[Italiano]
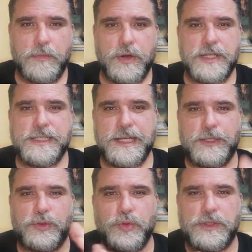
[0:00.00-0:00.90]
Buonasera
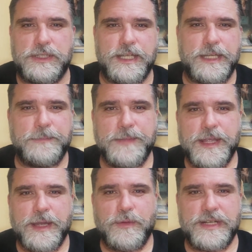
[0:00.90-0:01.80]
a tutti.
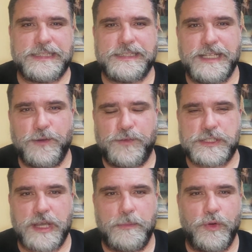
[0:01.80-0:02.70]
Questa sera
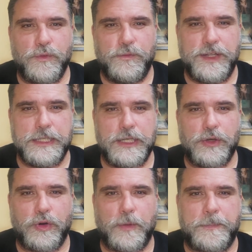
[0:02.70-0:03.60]
facciamo un
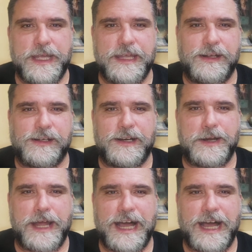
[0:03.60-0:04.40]
video per